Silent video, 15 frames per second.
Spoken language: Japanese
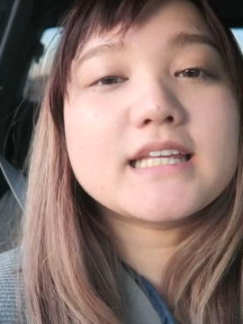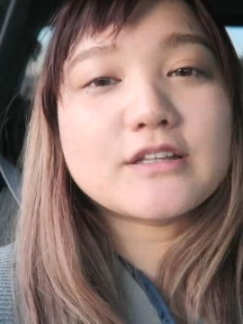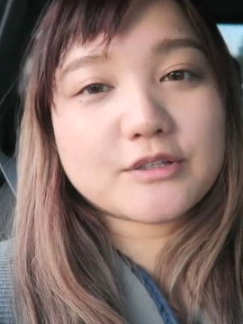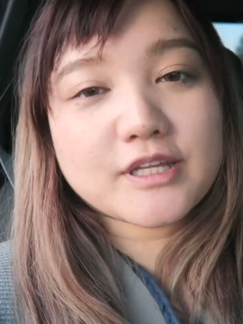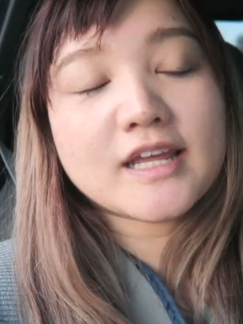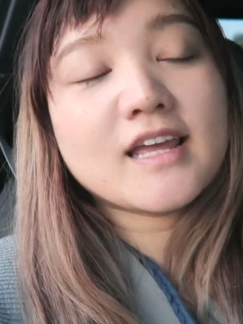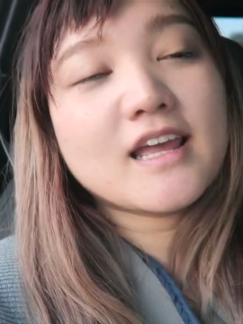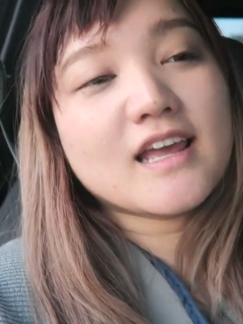いけど
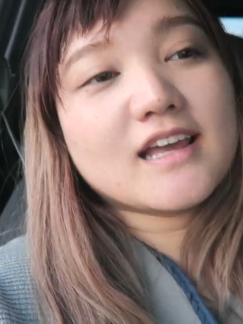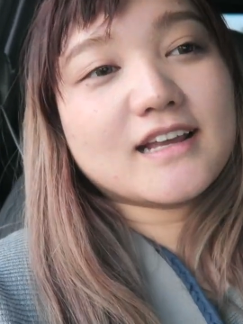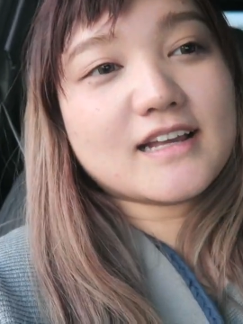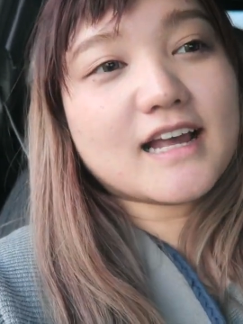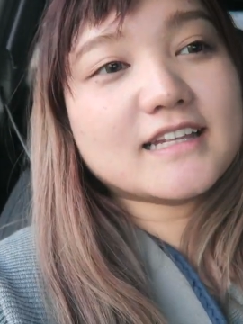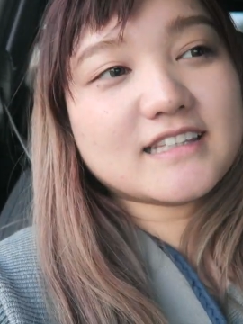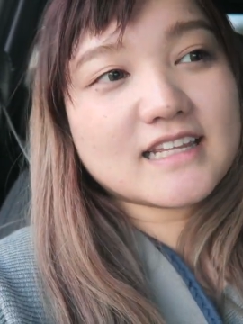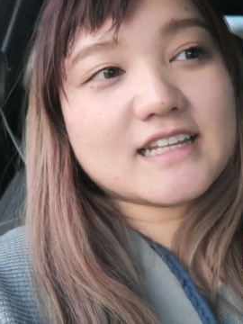ね
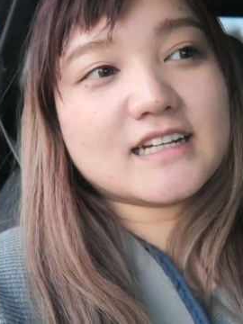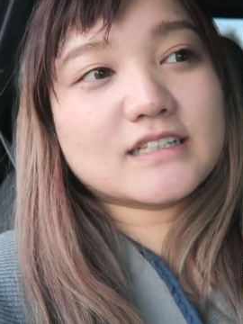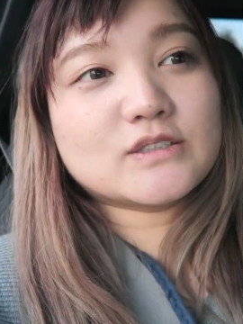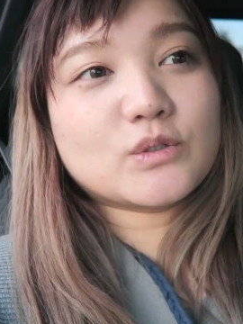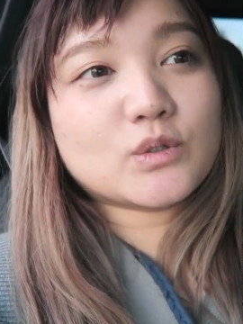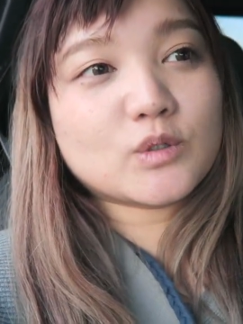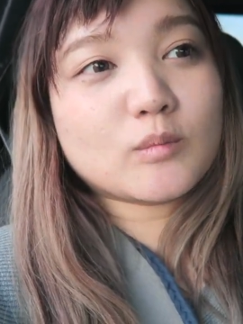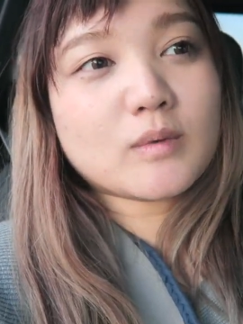があって、なんか
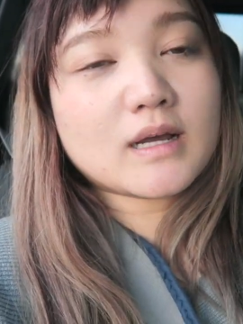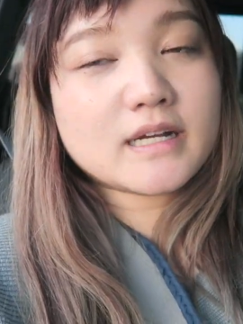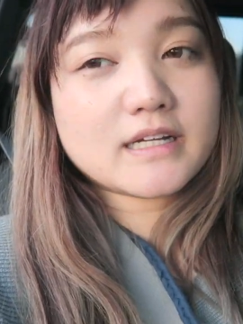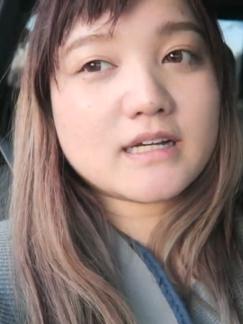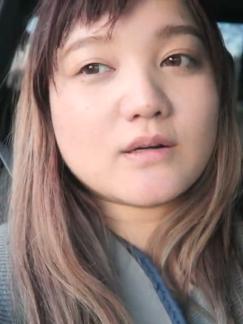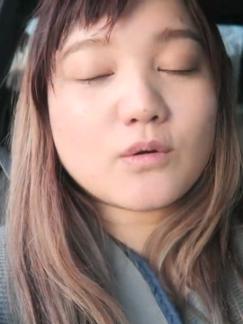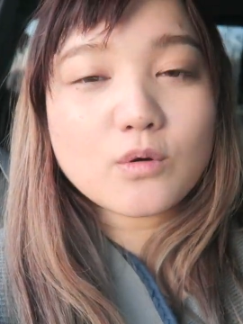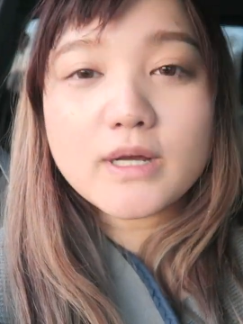そこの周
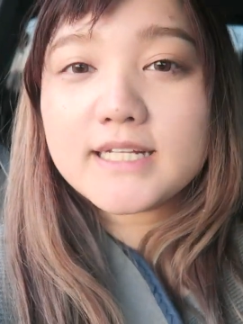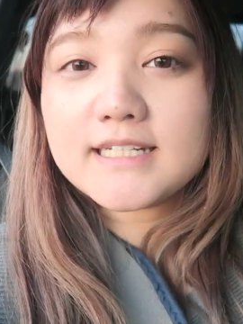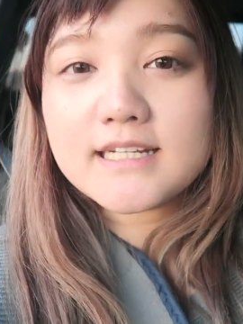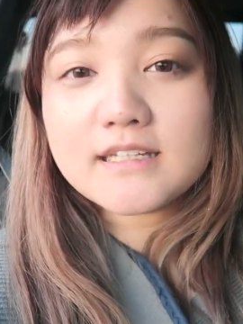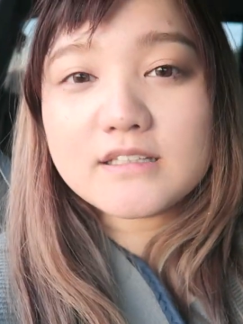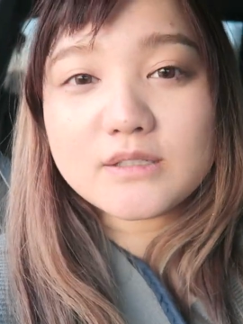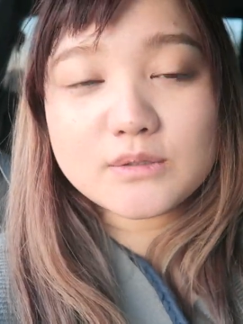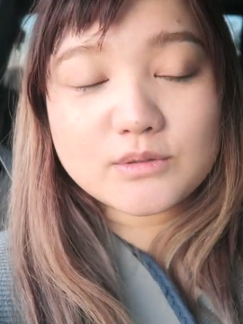りが公園に
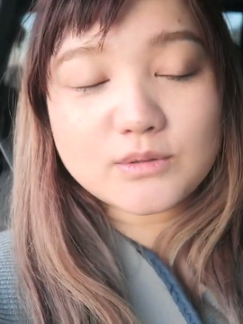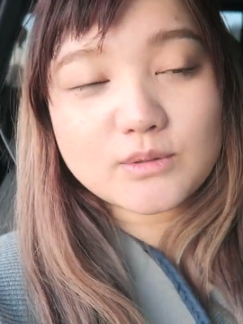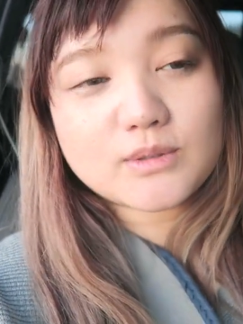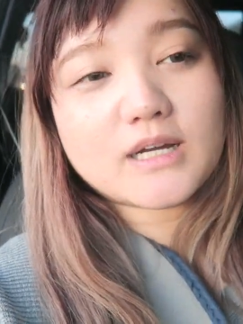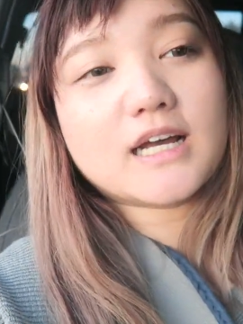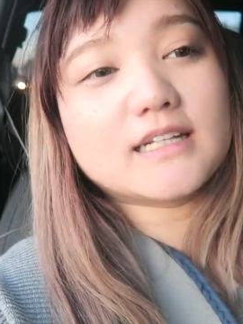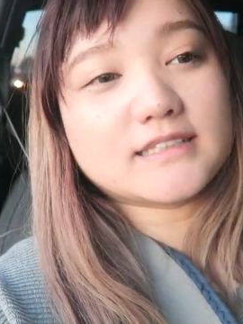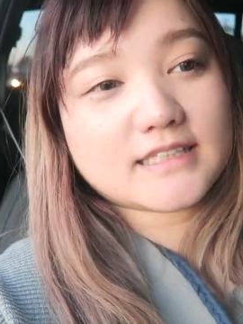なってるとこ
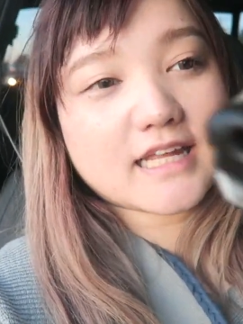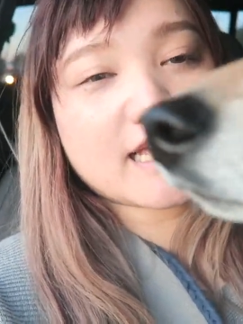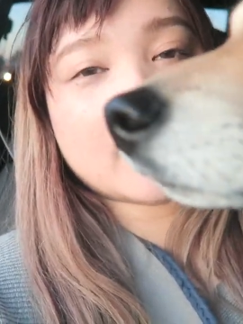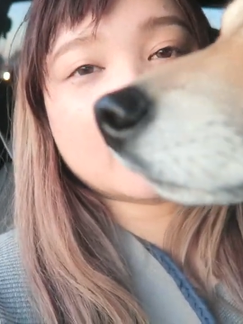ろがあって